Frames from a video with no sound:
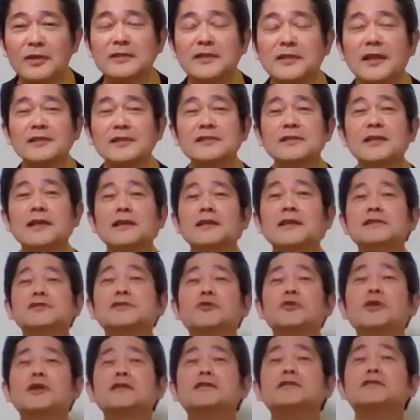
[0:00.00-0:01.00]
これ足したら一
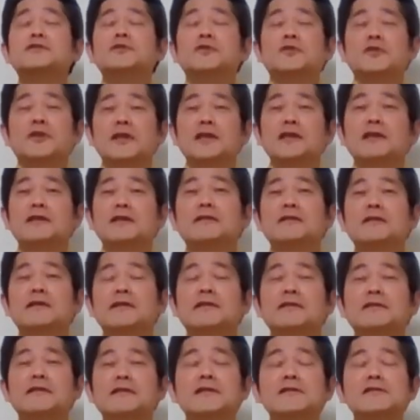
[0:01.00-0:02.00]
緒なんですよね。
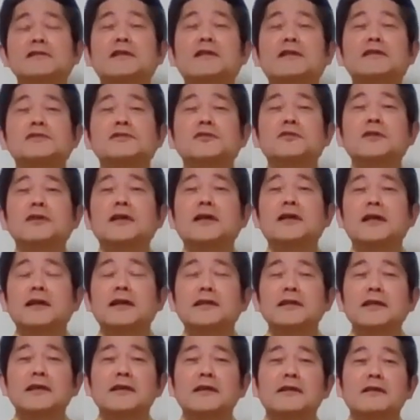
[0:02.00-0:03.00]
えー、足したら一緒だか
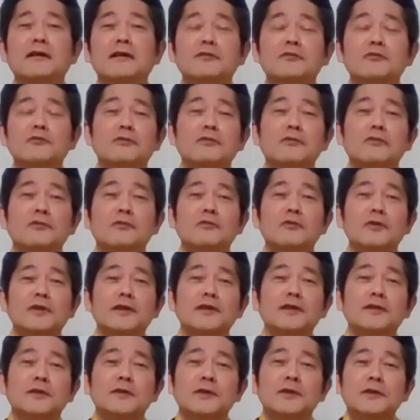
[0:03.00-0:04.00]
らね、あのー、こ
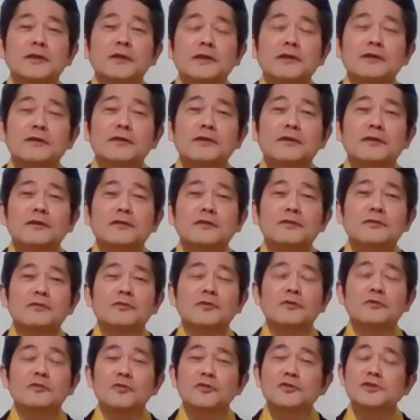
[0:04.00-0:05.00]
れ、
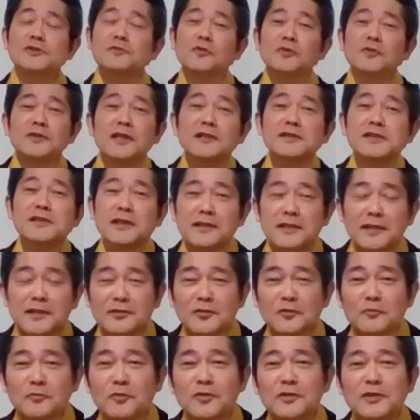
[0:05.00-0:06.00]
えーど、どっちも同じか
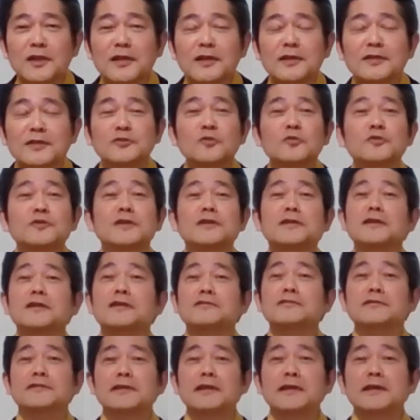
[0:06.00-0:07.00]
なと思ったらそうじゃ
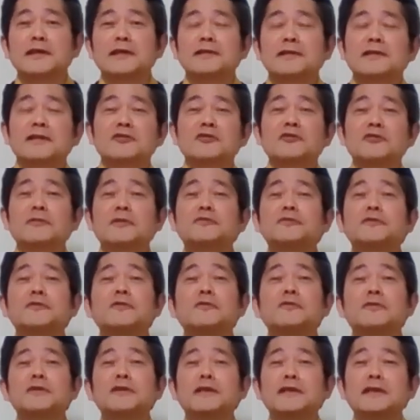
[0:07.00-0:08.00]
なくて、例えば不
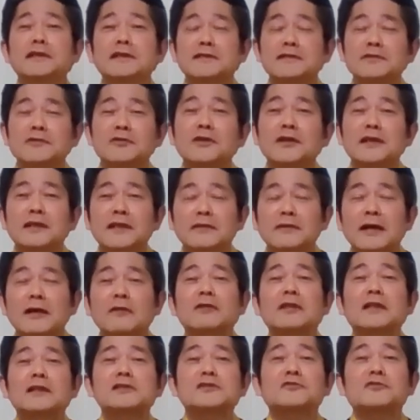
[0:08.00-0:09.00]
良品とかね、
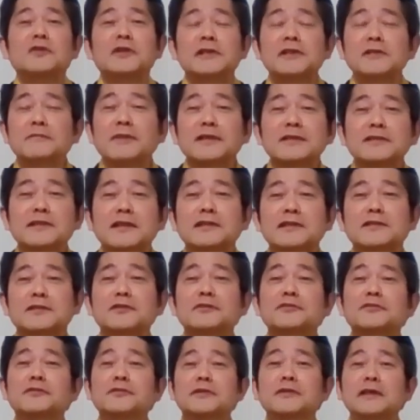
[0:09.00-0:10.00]
あ、私それいりませんって
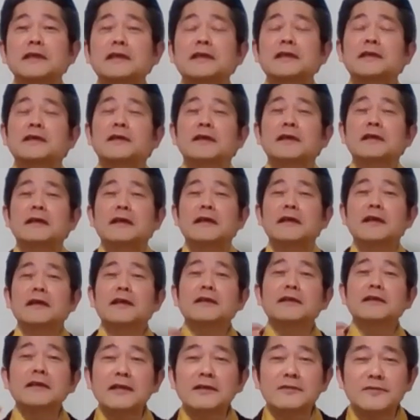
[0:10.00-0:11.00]
言って、
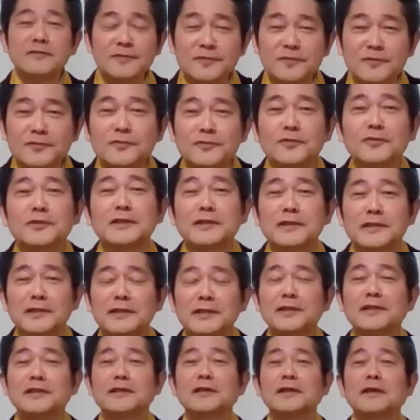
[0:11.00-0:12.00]
返却するとき
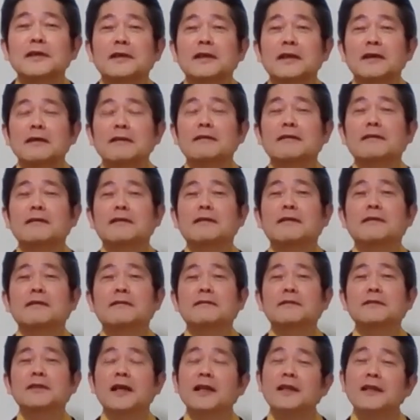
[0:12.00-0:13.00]
に、
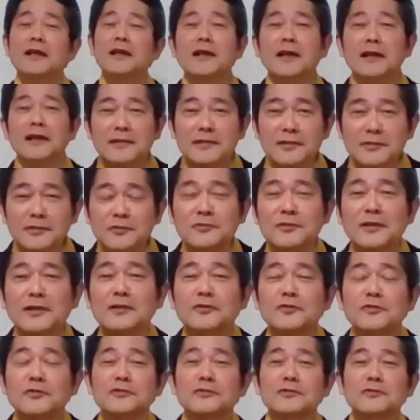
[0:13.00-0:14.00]
えー、何が返ってくる
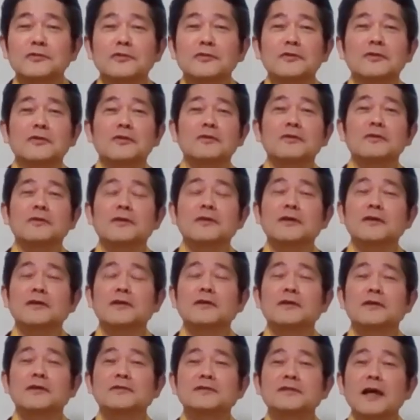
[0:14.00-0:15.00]
かというと、
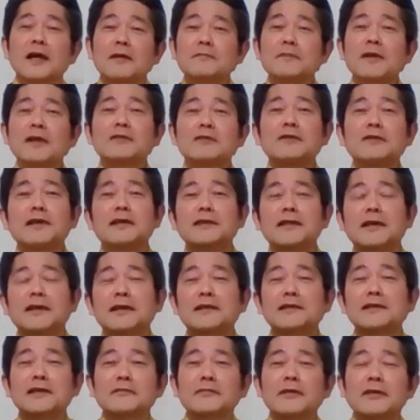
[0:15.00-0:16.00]
300円で
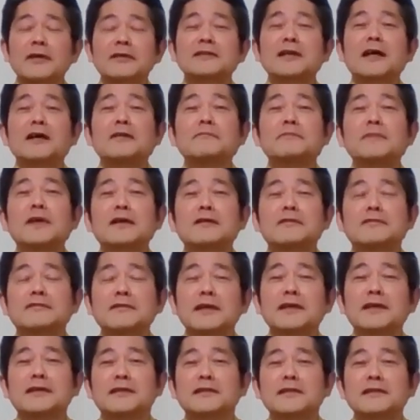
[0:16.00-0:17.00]
買った場合は300
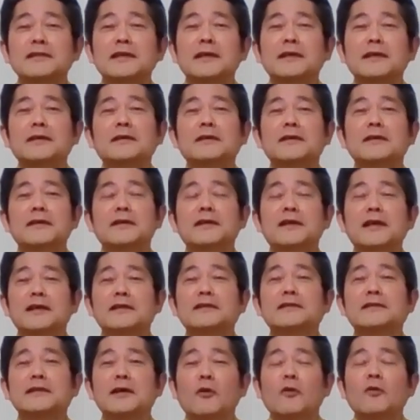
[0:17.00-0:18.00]
円で
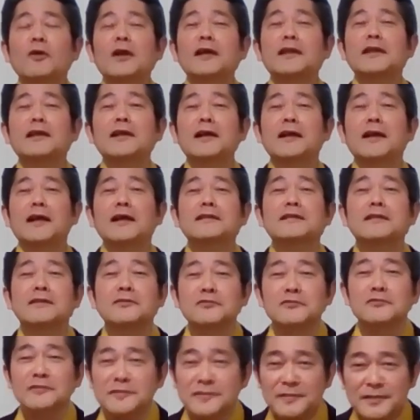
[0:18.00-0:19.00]
買ったお金が返って
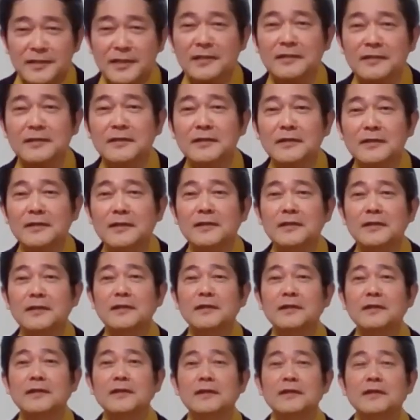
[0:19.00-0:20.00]
くるんですね。
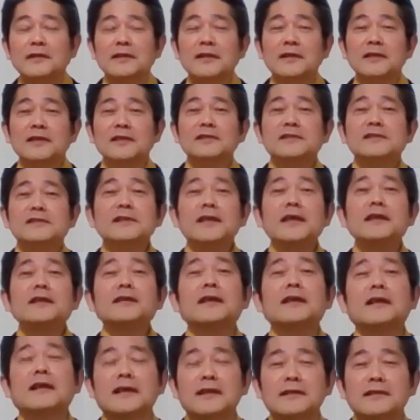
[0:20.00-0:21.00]
1
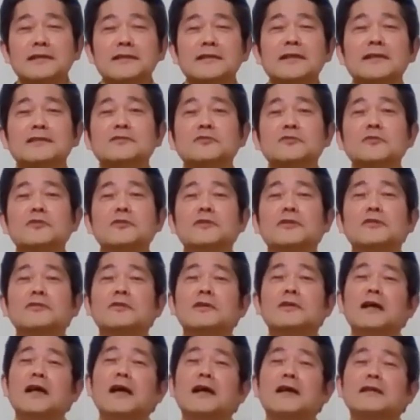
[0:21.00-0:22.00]
円で買って送
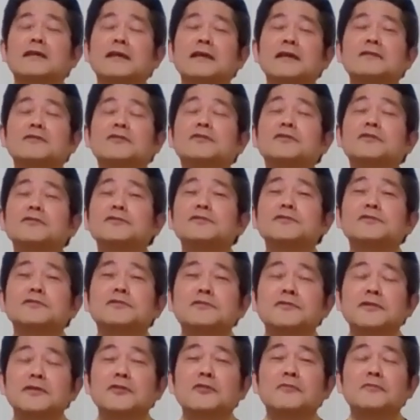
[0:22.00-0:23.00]
料が
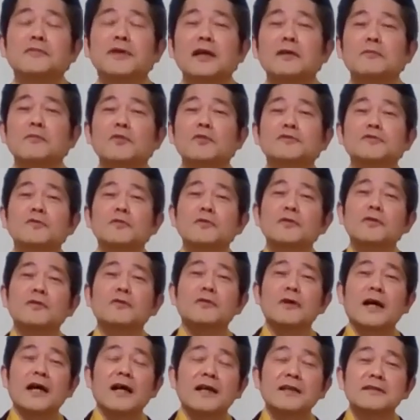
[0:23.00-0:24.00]
299円の場合はもう送
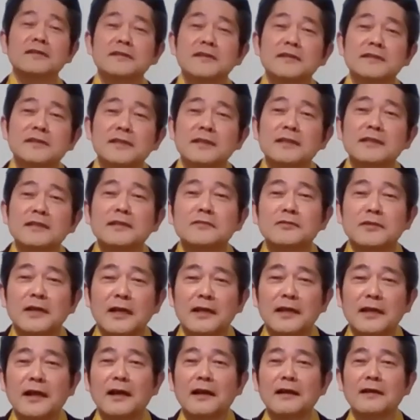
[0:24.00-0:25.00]
料は発生しちゃってる
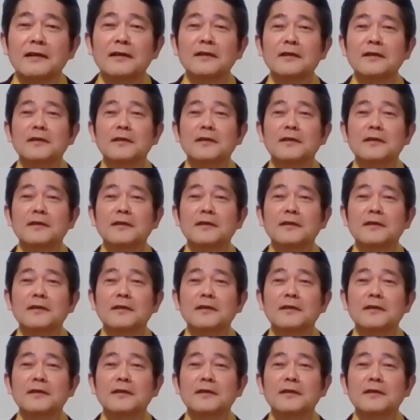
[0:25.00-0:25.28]
から、